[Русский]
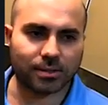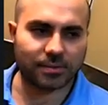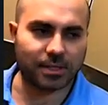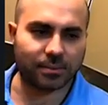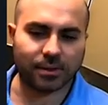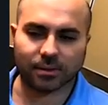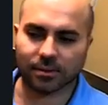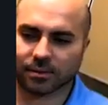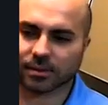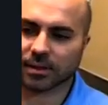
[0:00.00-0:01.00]
совсем ты
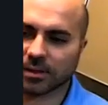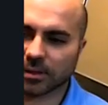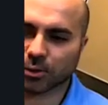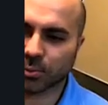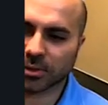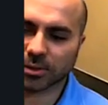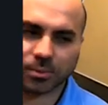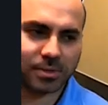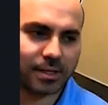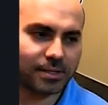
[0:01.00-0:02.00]
э, какие-то крупные
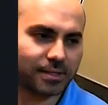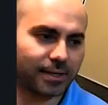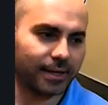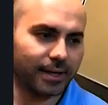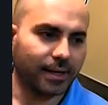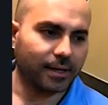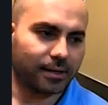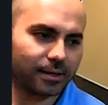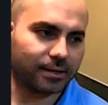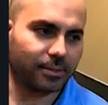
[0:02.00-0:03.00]
субстанции.
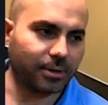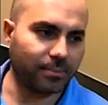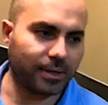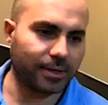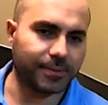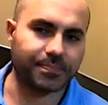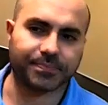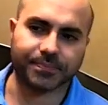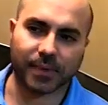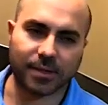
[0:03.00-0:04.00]
Э, например,
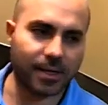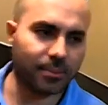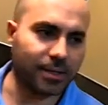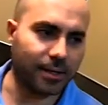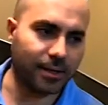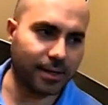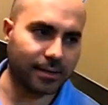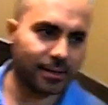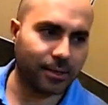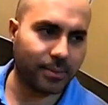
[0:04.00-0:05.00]

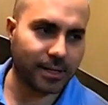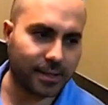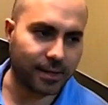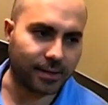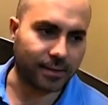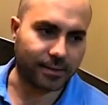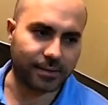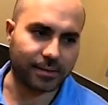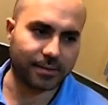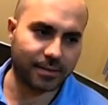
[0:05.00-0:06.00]
термотолерантные бактерии.
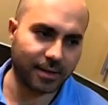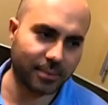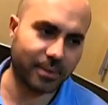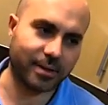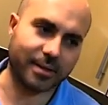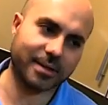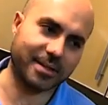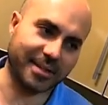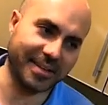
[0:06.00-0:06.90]
Термо – это